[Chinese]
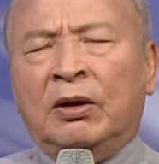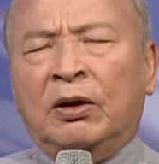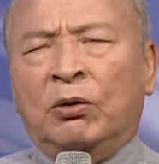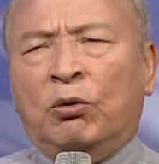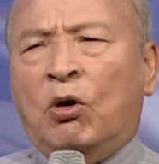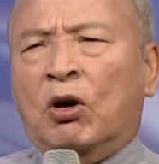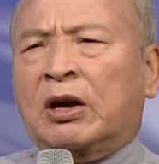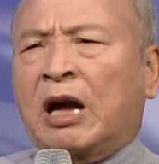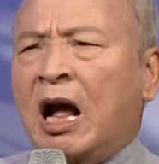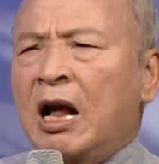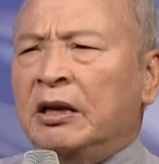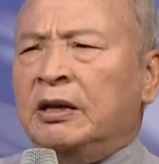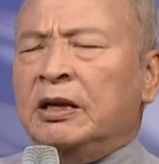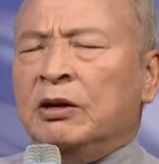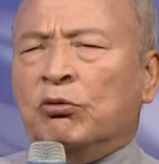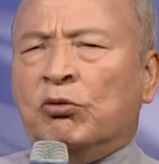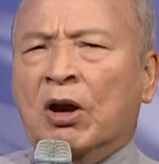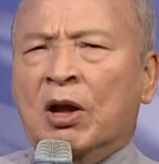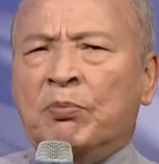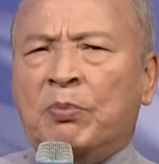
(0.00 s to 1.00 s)
我看你
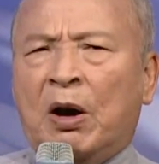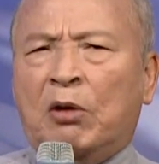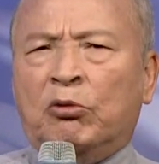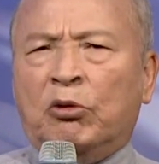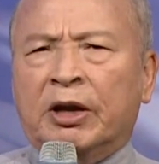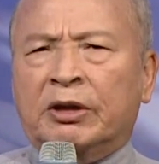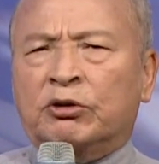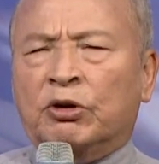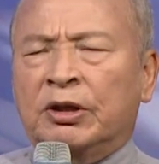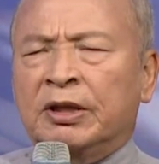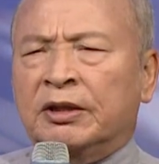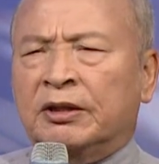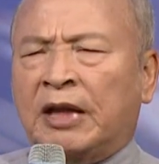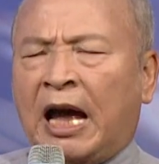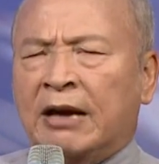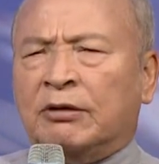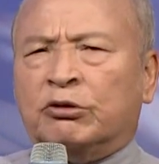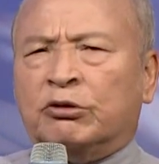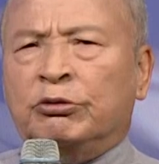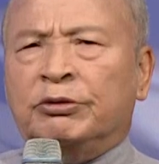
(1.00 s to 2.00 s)
为宝为尊，
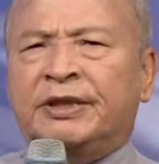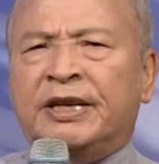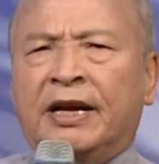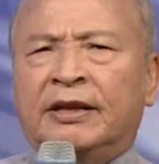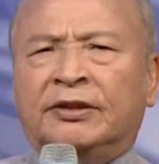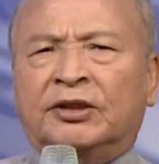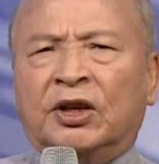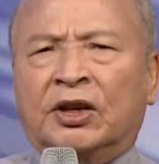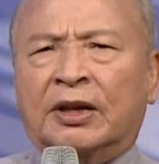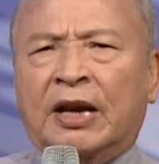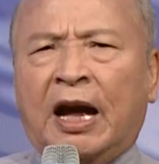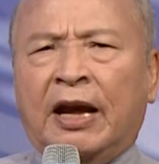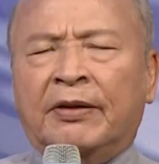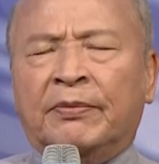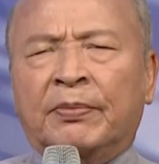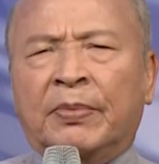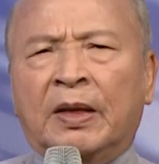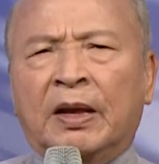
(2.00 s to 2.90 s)
带见证来。